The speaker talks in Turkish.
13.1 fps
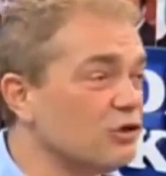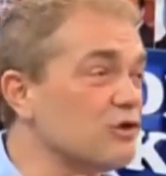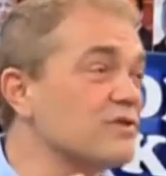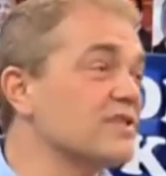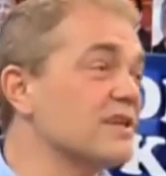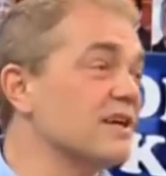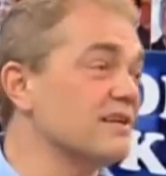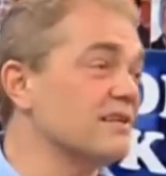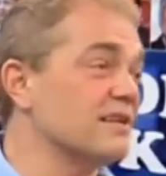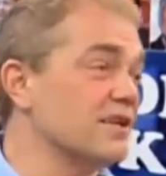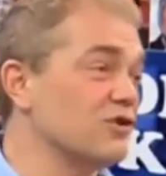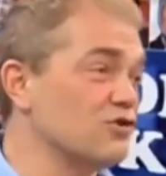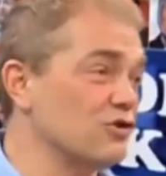4
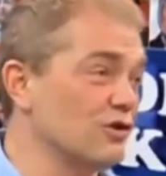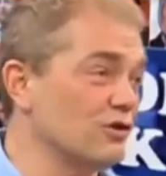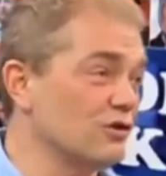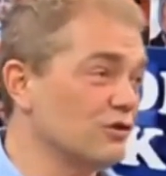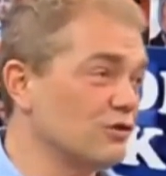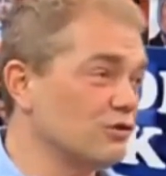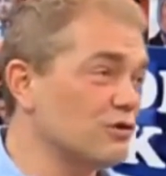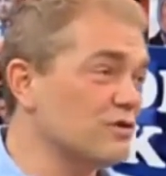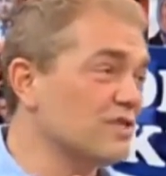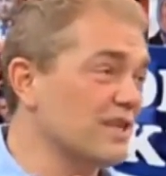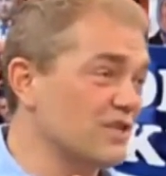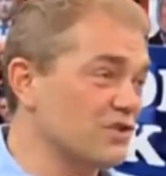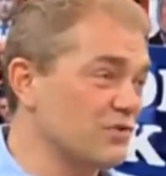saati geçiyor. 4
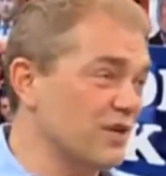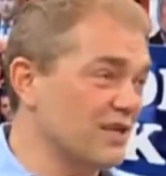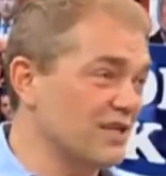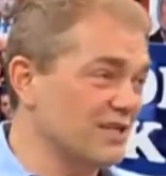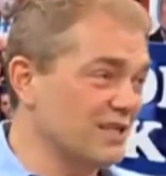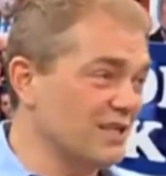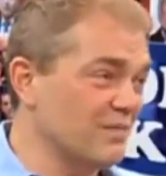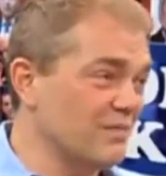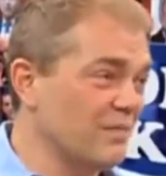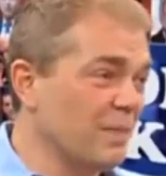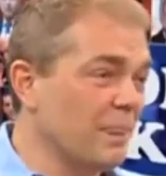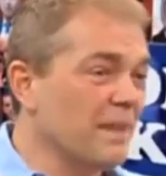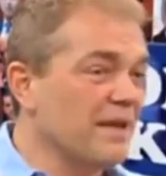saat civarı diyelim.
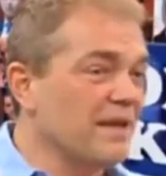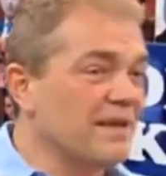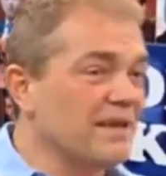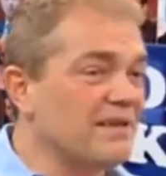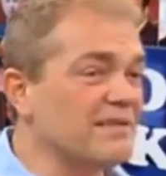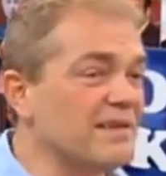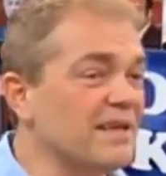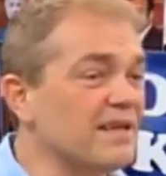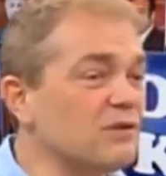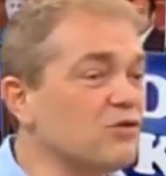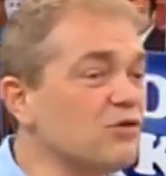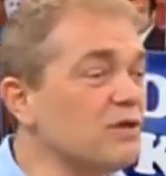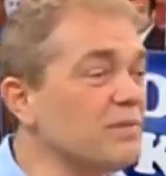
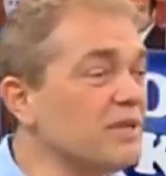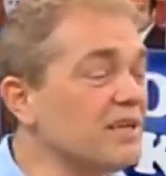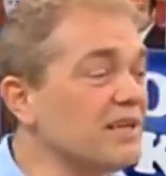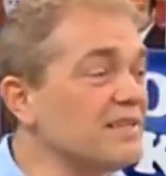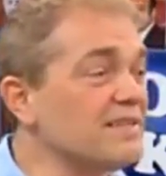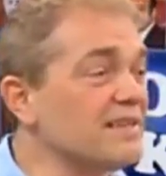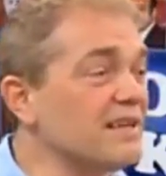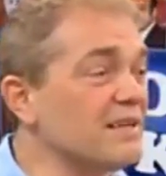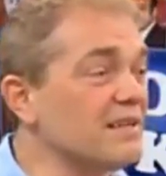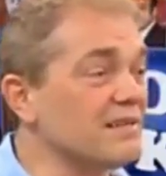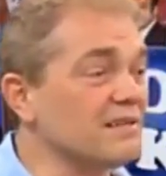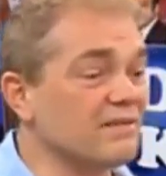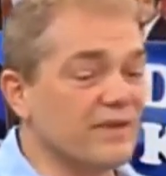İnternet günde birkaç
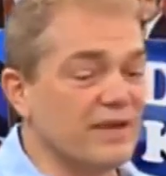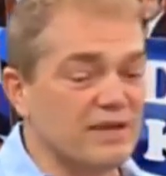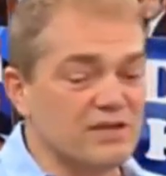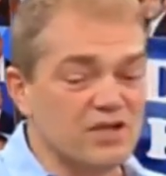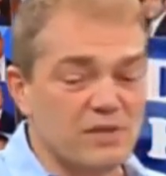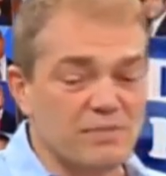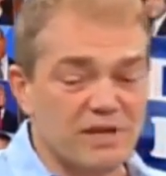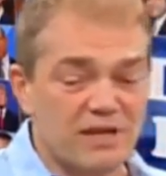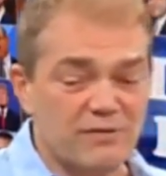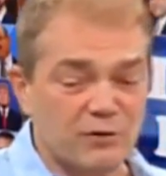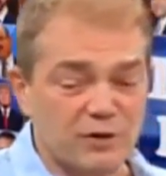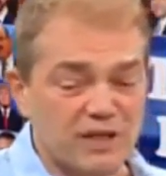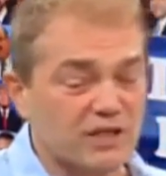saat ve cep
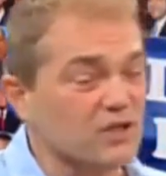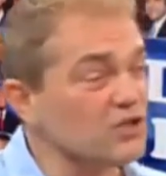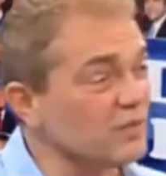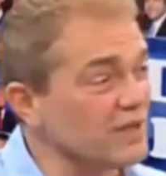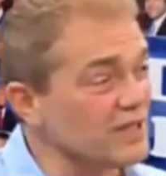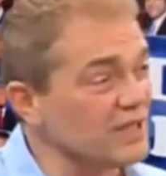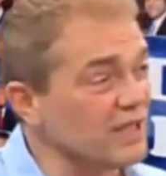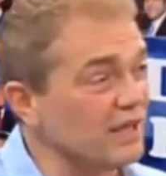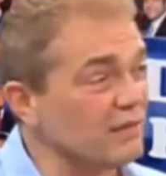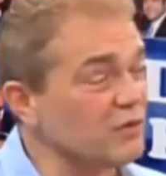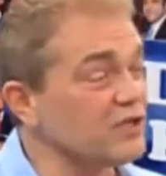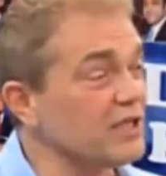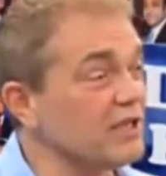telefonlarının
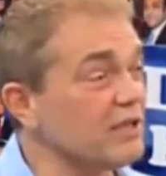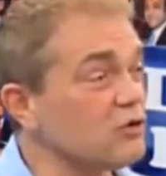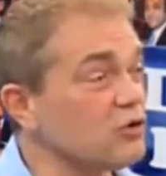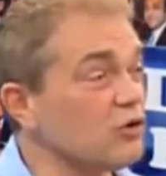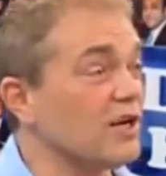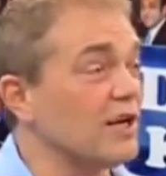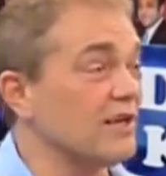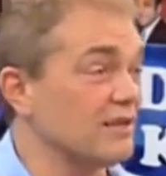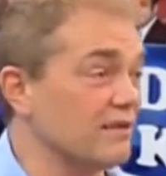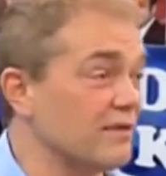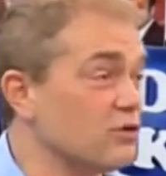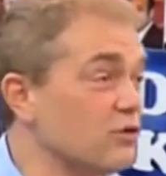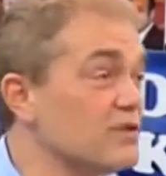çıkmasıyla bu sayı çok
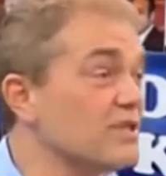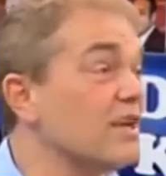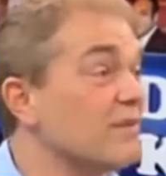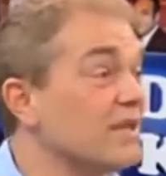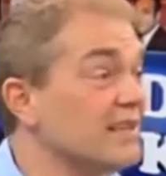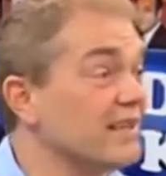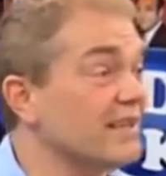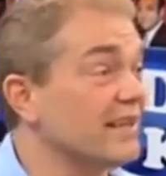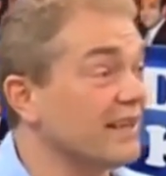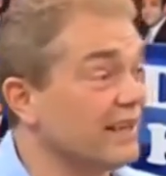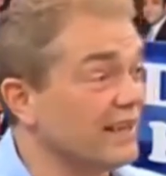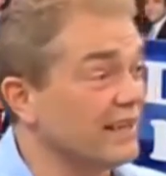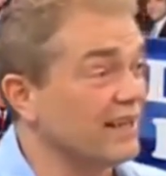arttı ve sosyal medyanın
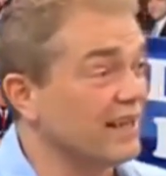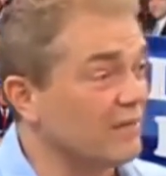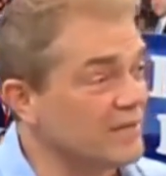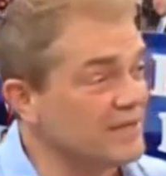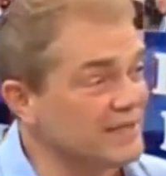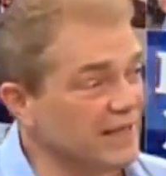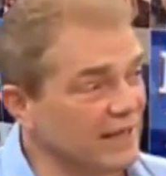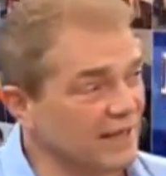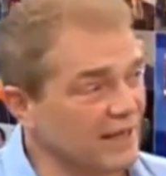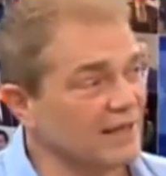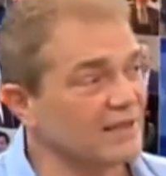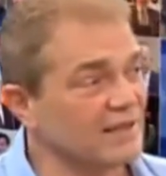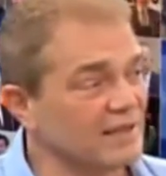eklenmesiyle
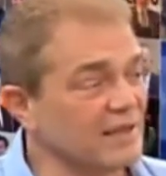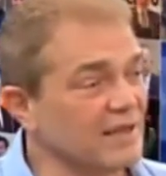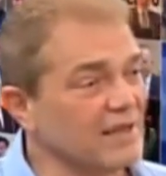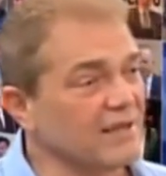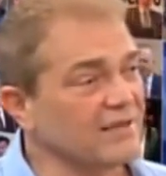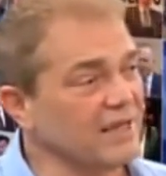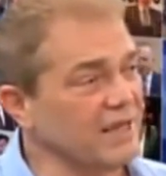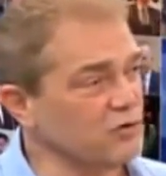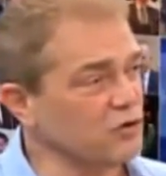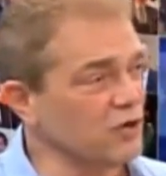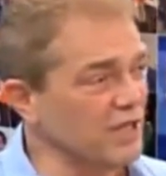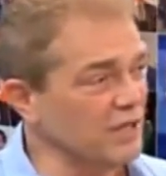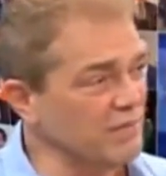arttı.
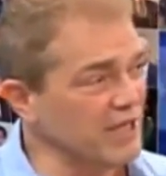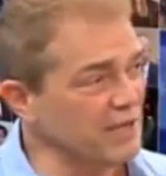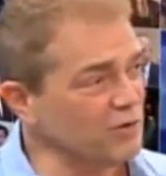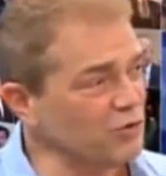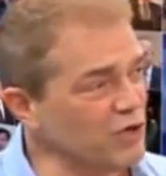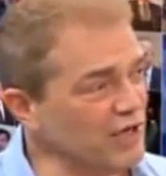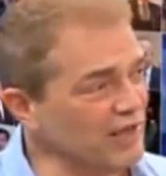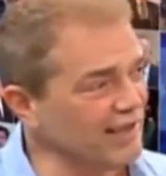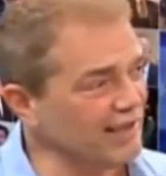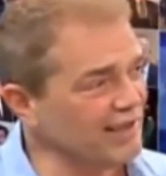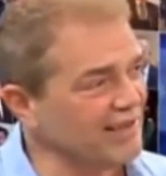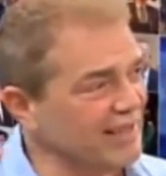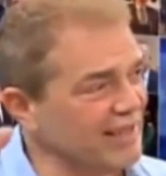Televizyonlar biraz
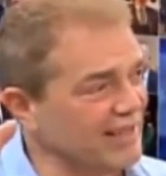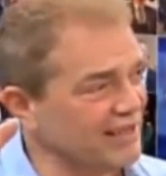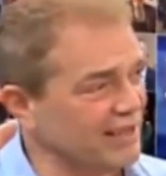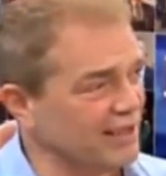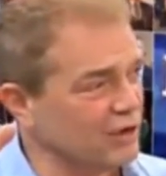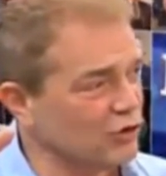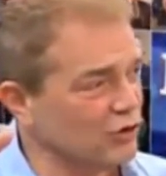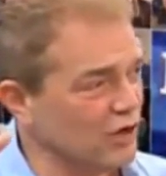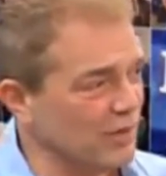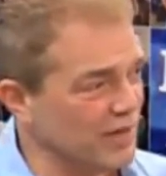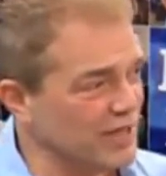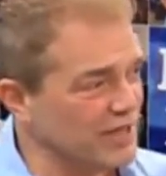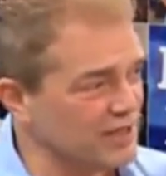düşerken internet artıyor.
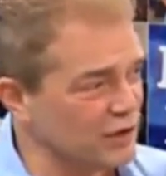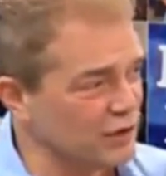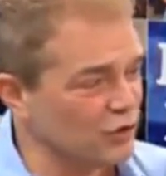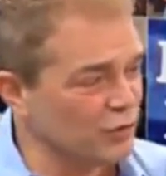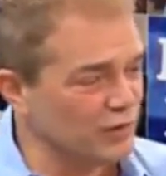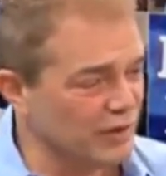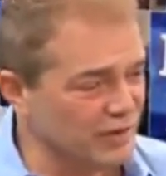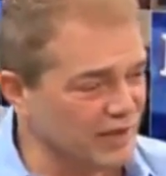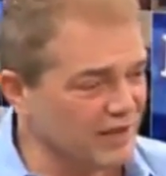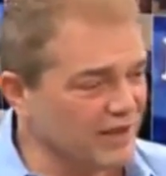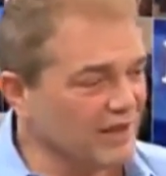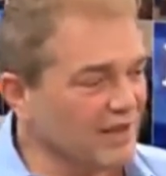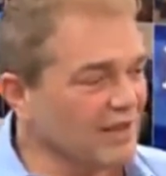Ama ikisinin toplamı
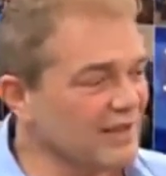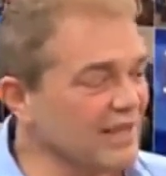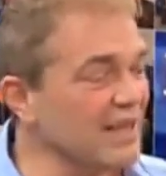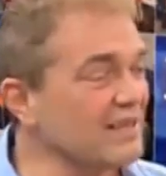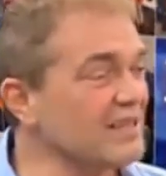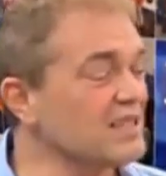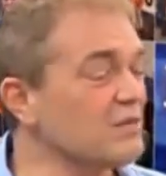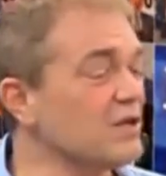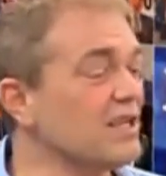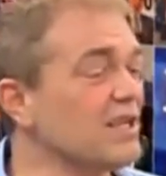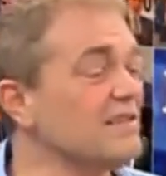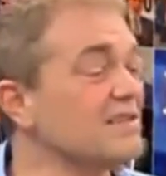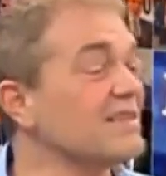neredeyse
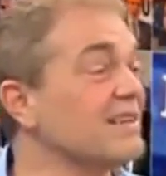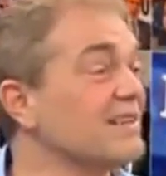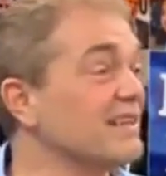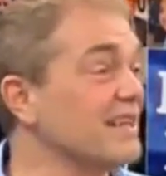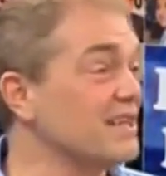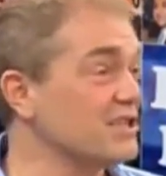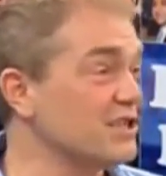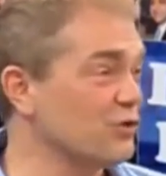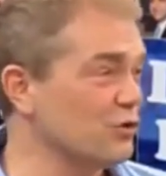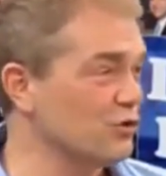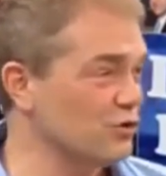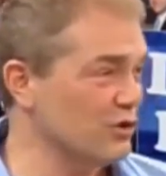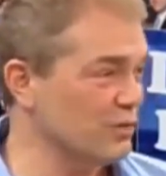böyle 7 saate gelecek
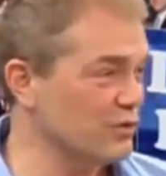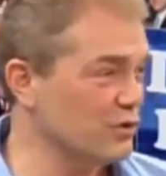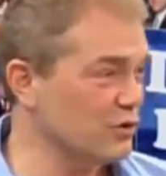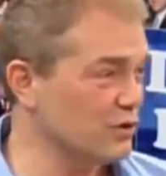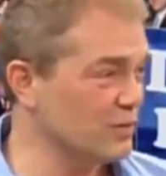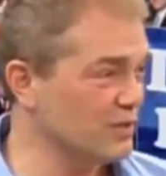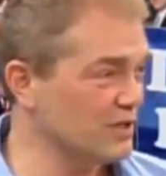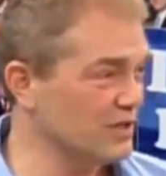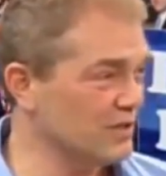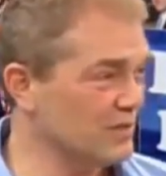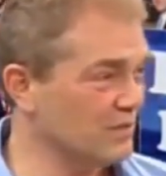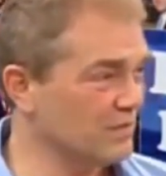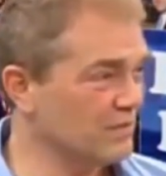ölçüde. Bir bireyin şey.
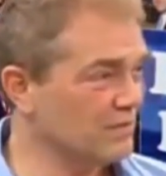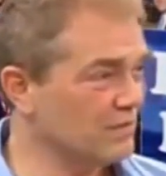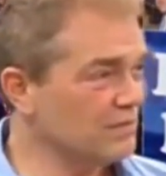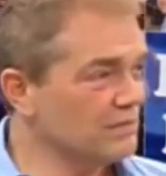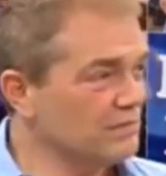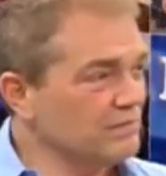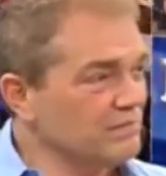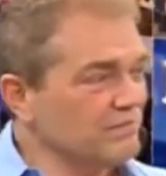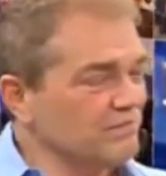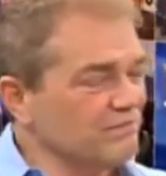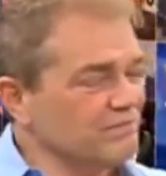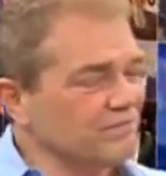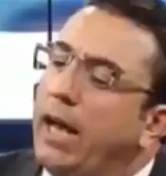özgürlüğünde
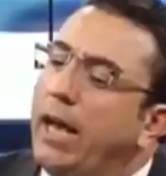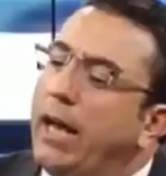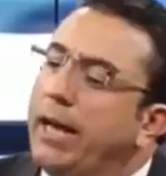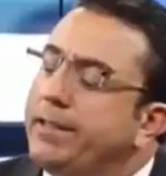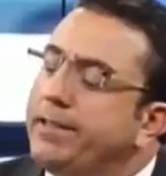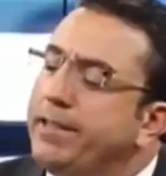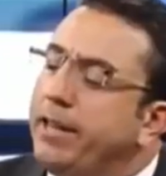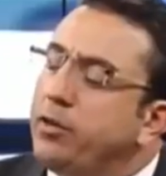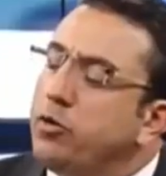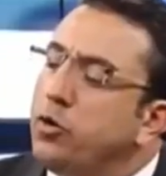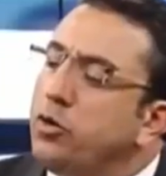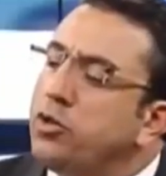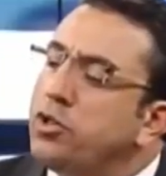e,
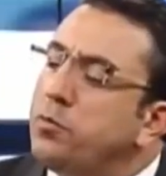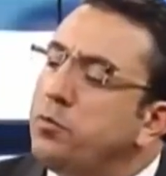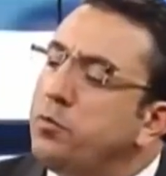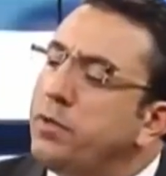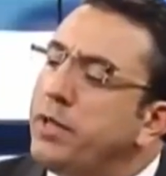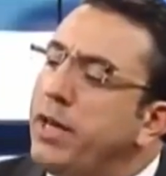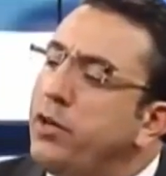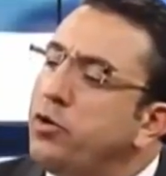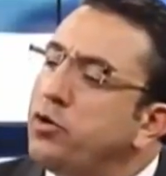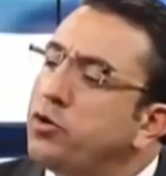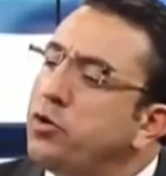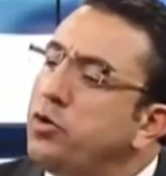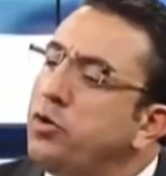teknoloji bu bireyin
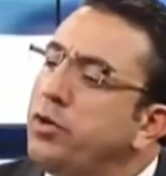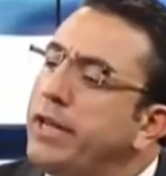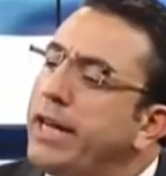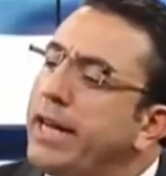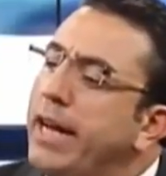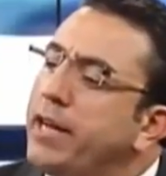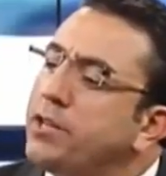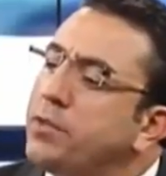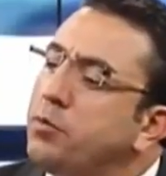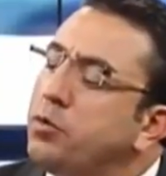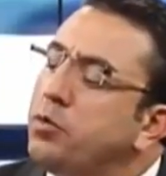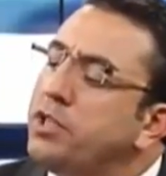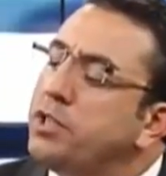özgürlüğüne
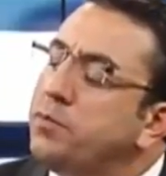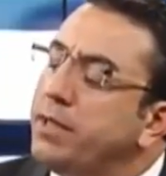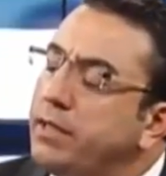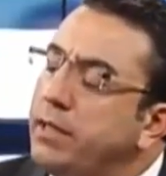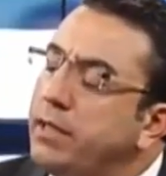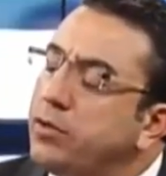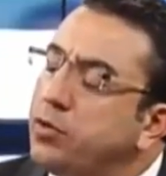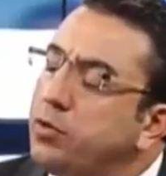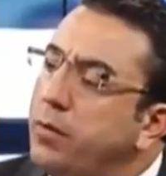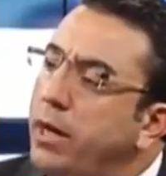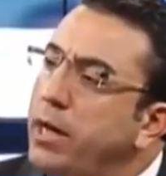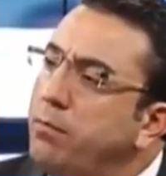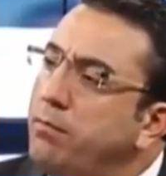karşı bütün hizmetlerini
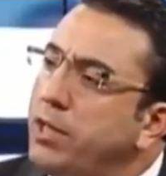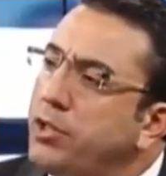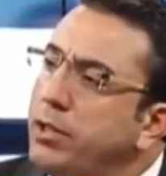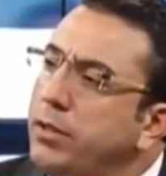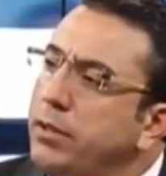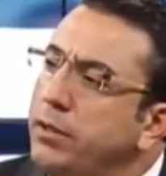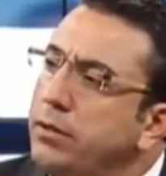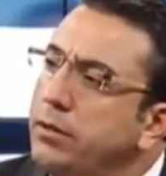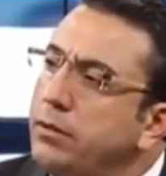sunmaya mı başladı?